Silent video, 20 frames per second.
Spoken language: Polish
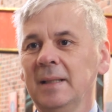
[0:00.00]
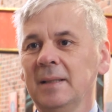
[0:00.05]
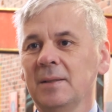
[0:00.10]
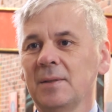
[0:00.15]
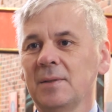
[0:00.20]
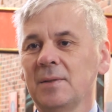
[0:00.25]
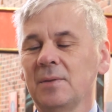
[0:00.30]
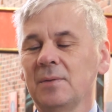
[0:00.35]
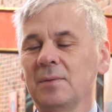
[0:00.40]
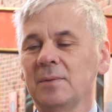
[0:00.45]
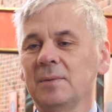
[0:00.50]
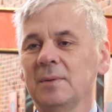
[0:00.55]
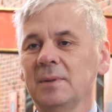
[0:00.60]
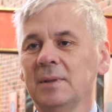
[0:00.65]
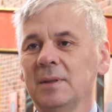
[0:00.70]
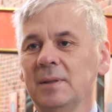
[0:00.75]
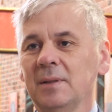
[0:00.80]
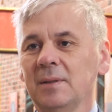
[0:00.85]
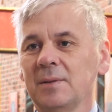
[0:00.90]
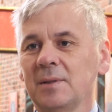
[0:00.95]
to są
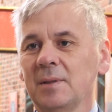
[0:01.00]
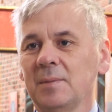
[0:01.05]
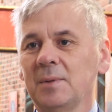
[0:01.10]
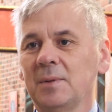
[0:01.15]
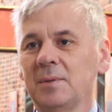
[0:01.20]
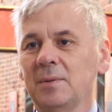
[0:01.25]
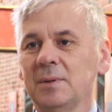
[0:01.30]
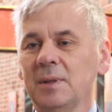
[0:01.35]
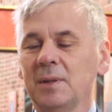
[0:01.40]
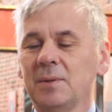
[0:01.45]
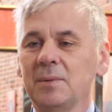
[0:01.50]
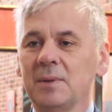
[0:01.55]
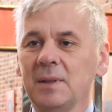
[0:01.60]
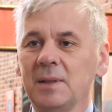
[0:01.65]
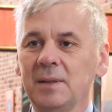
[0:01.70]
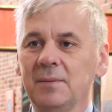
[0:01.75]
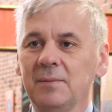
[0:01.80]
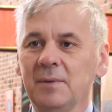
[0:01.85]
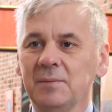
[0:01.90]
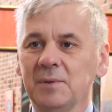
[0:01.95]
e, osoby, które
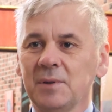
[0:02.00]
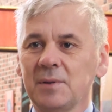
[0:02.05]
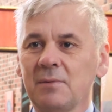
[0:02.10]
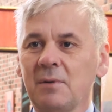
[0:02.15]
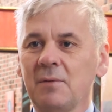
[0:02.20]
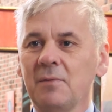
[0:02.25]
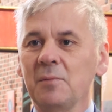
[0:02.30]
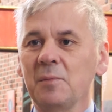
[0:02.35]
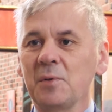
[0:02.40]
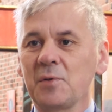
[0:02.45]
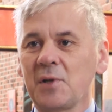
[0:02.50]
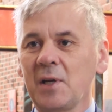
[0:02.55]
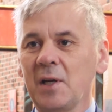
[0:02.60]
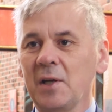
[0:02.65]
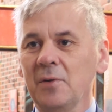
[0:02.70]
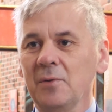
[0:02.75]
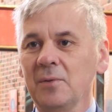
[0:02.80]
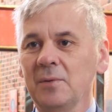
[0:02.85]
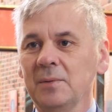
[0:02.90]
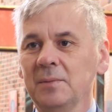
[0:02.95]
tutaj we Wrocławiu
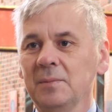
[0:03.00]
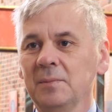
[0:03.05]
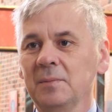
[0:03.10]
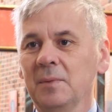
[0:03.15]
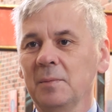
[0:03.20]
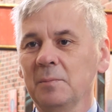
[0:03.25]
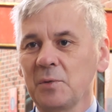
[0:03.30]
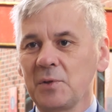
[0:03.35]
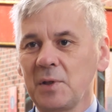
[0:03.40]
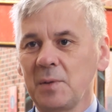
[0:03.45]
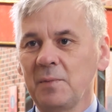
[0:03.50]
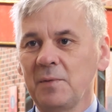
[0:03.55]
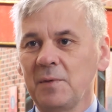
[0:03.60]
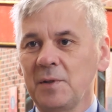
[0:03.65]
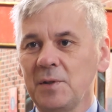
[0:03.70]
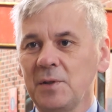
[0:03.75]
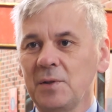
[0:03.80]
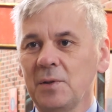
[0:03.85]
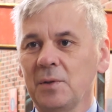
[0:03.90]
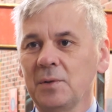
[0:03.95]
mieszkają, można
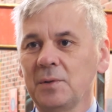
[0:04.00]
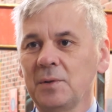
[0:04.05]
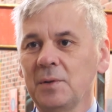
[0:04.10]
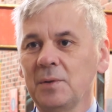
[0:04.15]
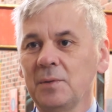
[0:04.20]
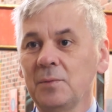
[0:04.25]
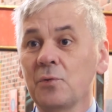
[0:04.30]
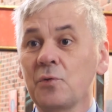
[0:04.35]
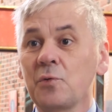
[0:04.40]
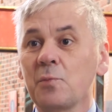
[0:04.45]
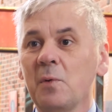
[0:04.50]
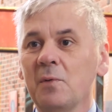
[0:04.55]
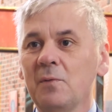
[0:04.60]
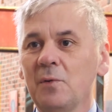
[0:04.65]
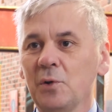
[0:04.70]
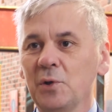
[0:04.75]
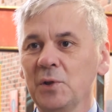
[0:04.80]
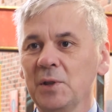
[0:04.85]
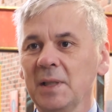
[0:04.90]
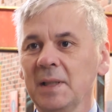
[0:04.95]
powiedzieć, od tuż po
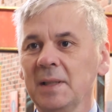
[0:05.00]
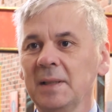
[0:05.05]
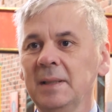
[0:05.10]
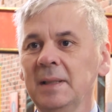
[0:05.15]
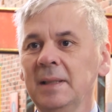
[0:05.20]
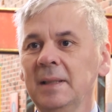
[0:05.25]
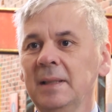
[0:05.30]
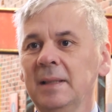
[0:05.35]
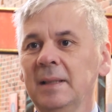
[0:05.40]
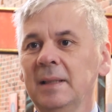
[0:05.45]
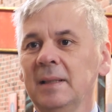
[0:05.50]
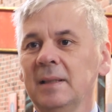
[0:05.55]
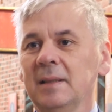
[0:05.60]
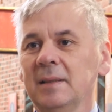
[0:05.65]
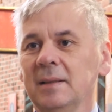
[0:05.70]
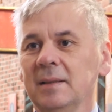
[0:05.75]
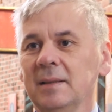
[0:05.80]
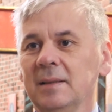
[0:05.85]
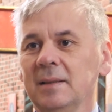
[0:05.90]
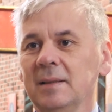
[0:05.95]
wojnie. E,
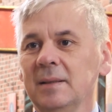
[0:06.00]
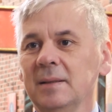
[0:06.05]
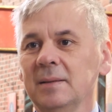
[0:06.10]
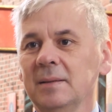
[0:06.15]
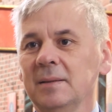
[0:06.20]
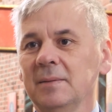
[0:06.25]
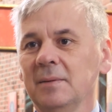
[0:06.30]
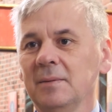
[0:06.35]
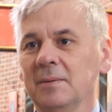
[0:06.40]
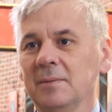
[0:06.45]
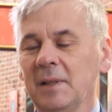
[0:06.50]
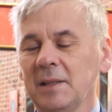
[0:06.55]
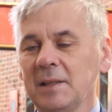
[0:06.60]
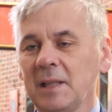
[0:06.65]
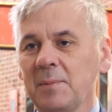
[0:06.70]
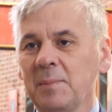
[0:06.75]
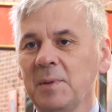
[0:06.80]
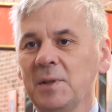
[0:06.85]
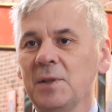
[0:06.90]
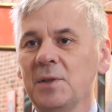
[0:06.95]
w
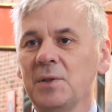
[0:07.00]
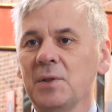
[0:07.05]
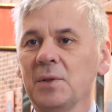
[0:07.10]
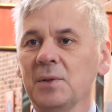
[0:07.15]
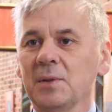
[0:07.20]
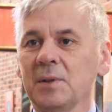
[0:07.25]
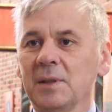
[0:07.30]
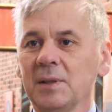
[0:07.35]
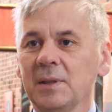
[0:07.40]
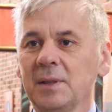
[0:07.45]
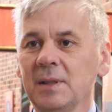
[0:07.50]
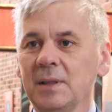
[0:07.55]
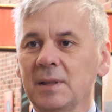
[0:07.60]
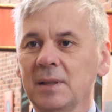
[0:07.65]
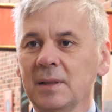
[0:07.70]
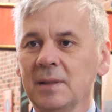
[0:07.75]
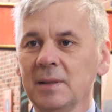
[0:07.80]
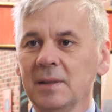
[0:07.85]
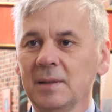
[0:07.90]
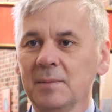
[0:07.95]
latach 50. E,
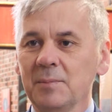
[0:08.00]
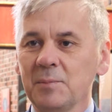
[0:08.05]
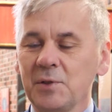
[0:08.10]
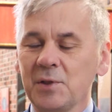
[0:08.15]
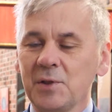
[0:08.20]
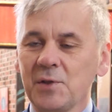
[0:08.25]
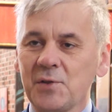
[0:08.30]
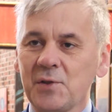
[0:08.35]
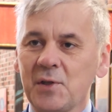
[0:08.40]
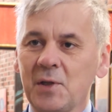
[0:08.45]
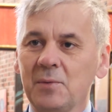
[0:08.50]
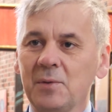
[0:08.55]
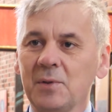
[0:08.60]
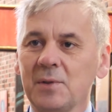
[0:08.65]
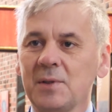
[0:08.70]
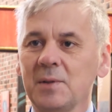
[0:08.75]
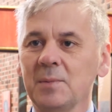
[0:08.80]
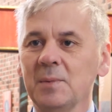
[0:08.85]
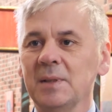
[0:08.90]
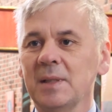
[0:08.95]
przyjeżdżały
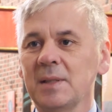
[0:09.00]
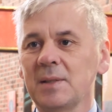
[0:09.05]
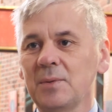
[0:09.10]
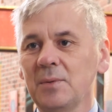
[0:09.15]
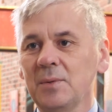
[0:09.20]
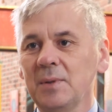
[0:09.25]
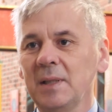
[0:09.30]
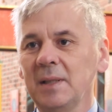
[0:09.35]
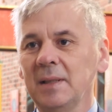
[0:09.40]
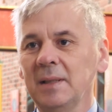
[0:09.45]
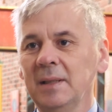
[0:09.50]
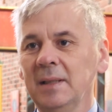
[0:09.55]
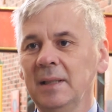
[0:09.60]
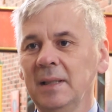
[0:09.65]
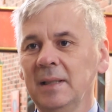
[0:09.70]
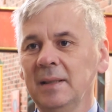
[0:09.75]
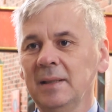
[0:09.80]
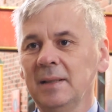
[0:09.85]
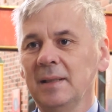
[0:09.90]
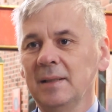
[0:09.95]
osoby na studia,
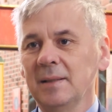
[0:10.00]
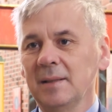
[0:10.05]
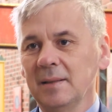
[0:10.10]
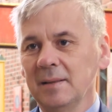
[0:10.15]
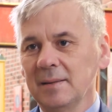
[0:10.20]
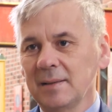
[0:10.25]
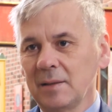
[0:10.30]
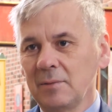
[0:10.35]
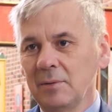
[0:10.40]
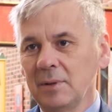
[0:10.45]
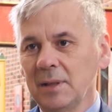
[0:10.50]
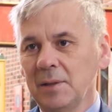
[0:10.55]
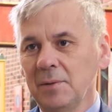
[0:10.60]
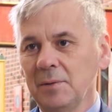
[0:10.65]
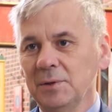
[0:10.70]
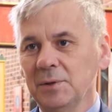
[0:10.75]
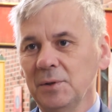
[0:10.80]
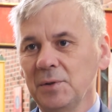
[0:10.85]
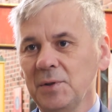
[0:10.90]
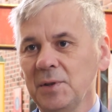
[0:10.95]

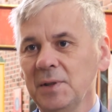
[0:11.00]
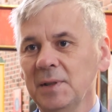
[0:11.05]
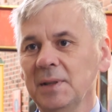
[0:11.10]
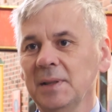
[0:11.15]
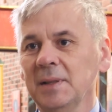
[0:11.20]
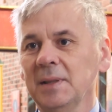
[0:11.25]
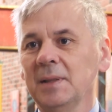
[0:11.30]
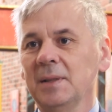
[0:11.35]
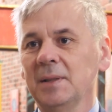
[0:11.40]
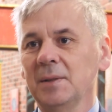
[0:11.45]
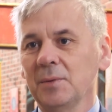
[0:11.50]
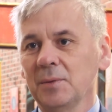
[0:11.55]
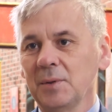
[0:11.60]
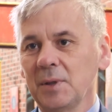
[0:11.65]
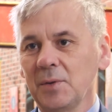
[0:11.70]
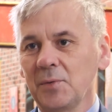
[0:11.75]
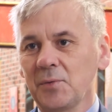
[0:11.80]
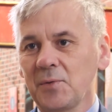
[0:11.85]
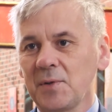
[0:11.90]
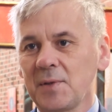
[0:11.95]
zakładały rodziny i
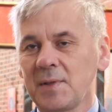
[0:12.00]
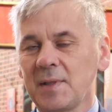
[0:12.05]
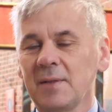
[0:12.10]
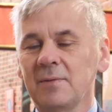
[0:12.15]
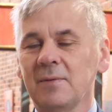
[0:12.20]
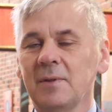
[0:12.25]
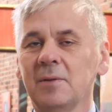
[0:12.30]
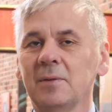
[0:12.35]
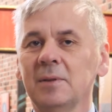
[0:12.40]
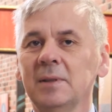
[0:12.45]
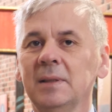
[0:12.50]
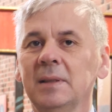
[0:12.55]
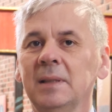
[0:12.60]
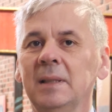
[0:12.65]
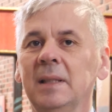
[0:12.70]
tutaj już zostawały.